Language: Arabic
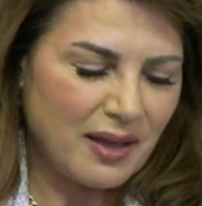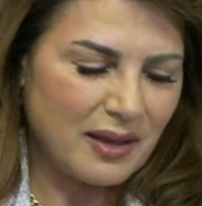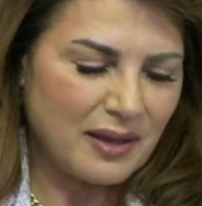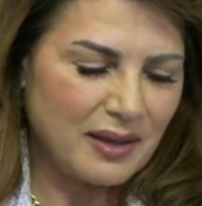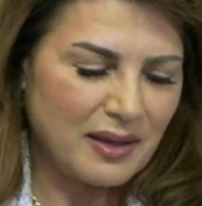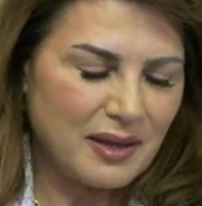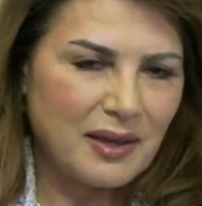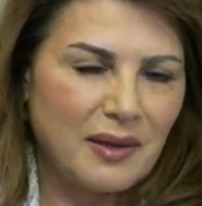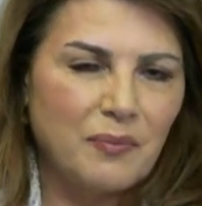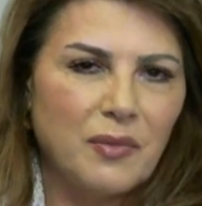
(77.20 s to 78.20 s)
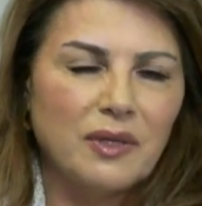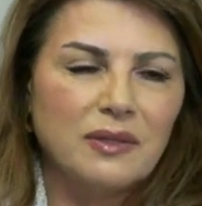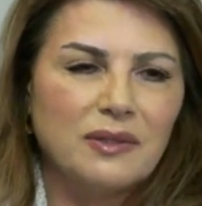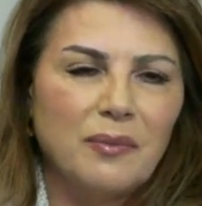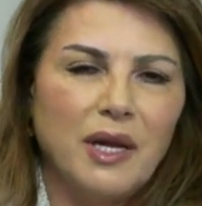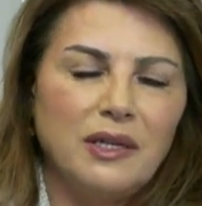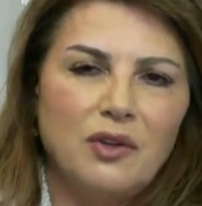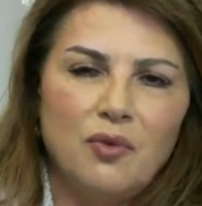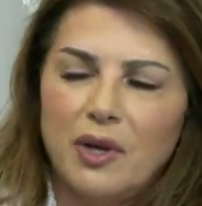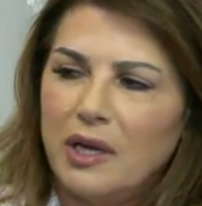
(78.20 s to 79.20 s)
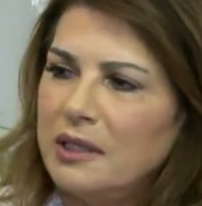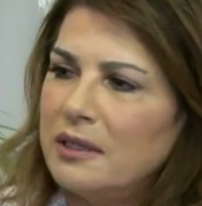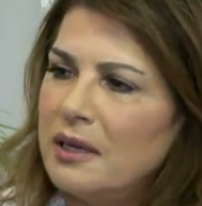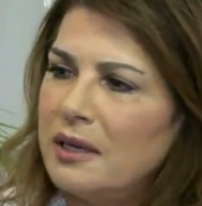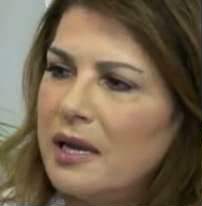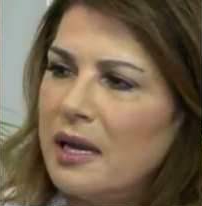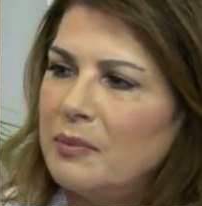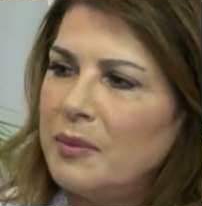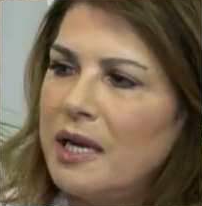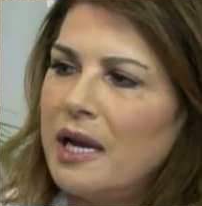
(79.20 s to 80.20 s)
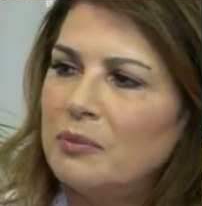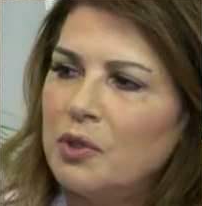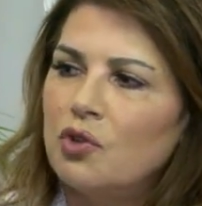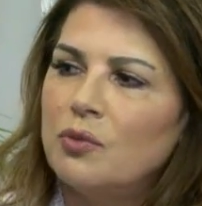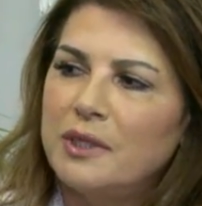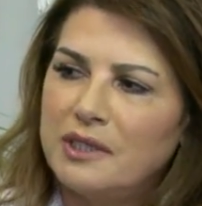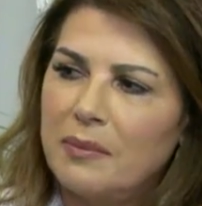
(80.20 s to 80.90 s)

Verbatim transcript: آه، طبعا هو عيد الميلاد بيكون ب